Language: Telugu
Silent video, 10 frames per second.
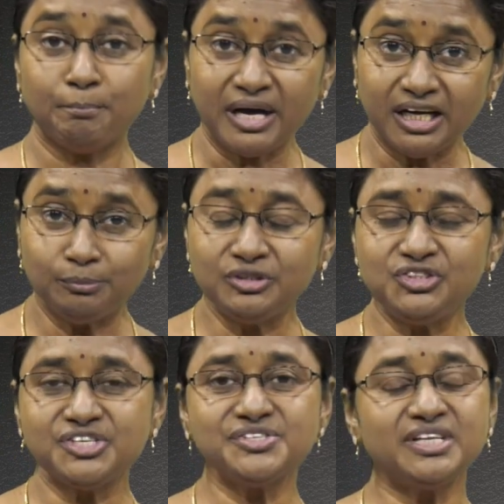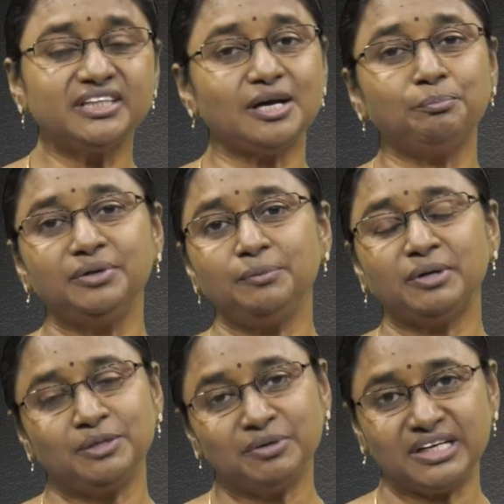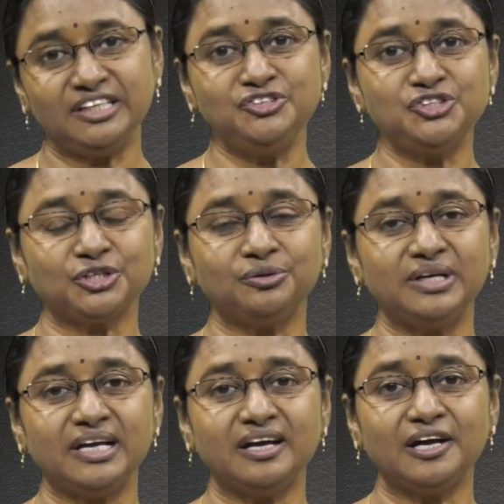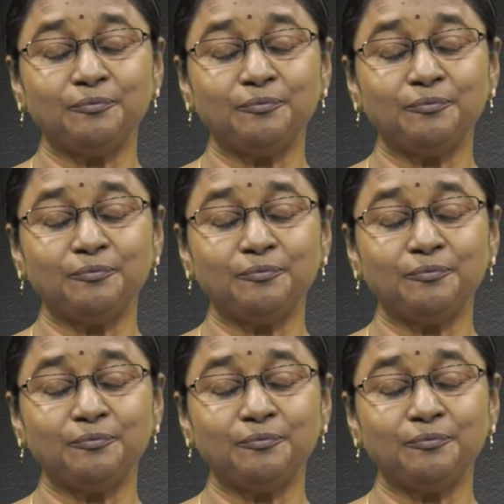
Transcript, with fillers: మనము చేసిన తప్పుని మనం గ్రహించకుండా